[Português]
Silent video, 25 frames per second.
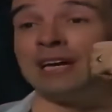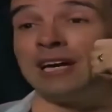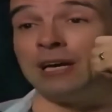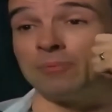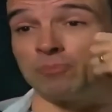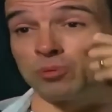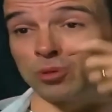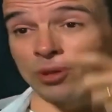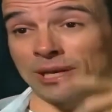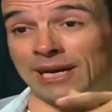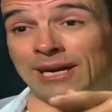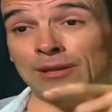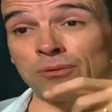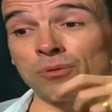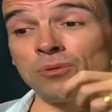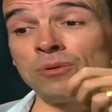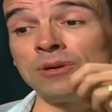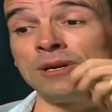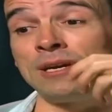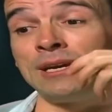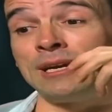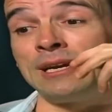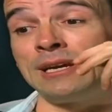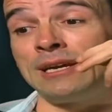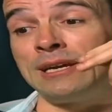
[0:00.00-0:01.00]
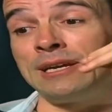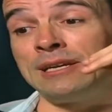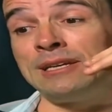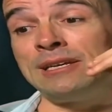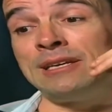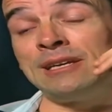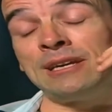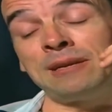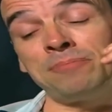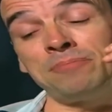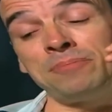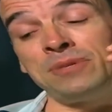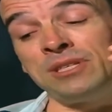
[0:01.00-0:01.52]
apurado
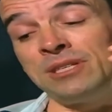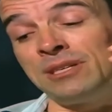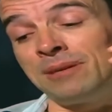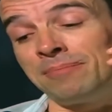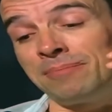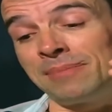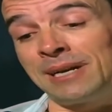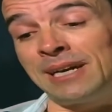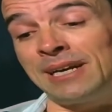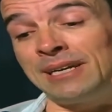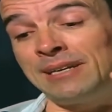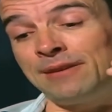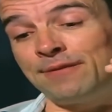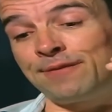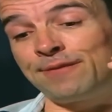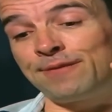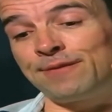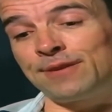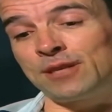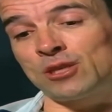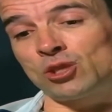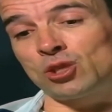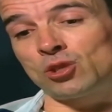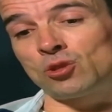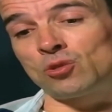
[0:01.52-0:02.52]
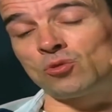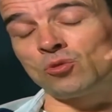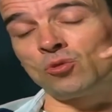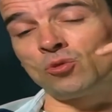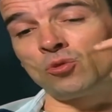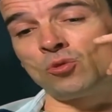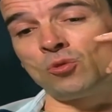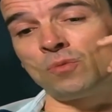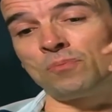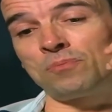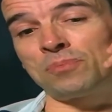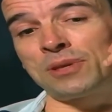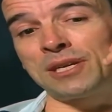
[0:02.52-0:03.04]
e a minha mãe fez
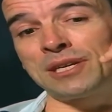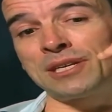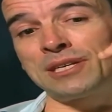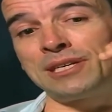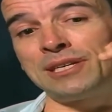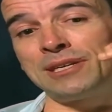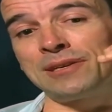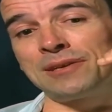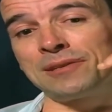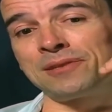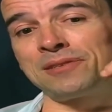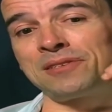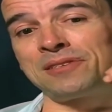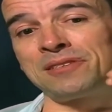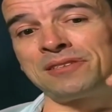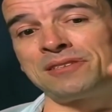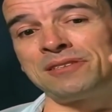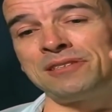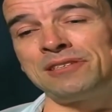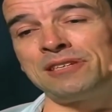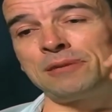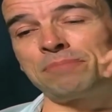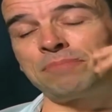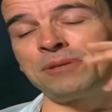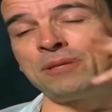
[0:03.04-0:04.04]
tudo para que ele se